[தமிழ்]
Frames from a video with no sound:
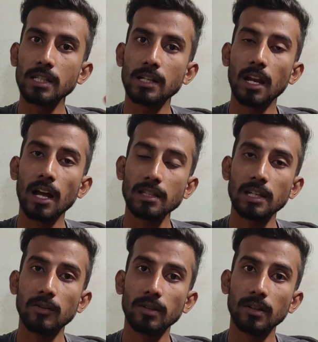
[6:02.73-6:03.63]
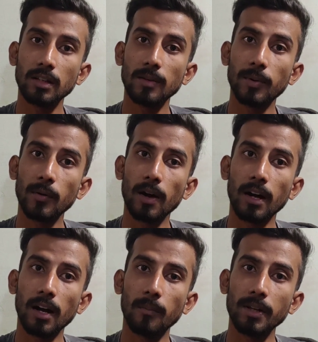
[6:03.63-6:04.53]
ஃபஸ்ட்டு லாஸ்ட்டில் வந்து இது பண்ணுவாங்க
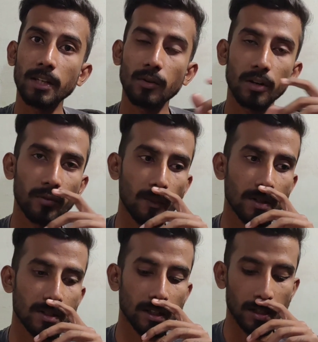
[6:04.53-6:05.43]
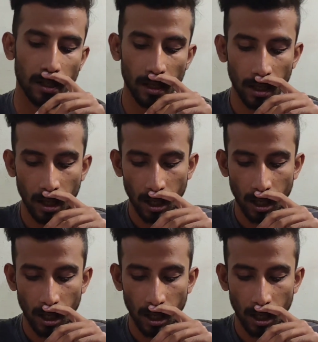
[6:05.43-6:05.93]
அப்படிங்கிற ஒரு இன்ஃபர்மேஷன் இருக்குது